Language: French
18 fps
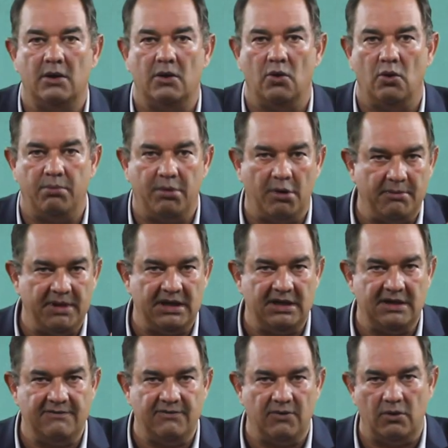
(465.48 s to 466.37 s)
Au premier
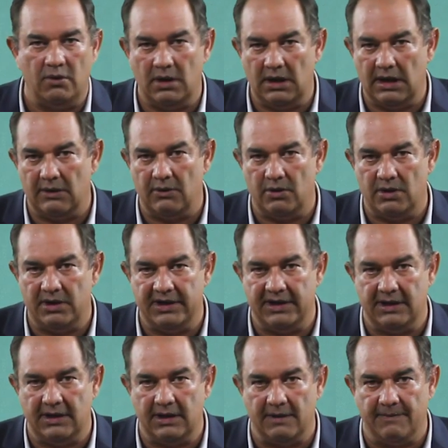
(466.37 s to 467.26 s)
niveau, la
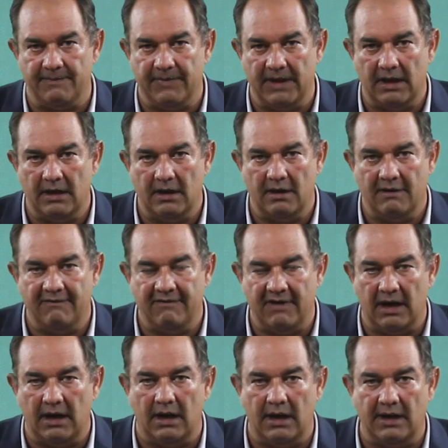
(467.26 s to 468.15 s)
holding
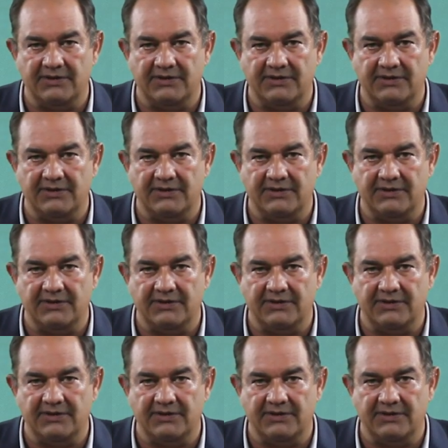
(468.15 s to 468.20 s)
va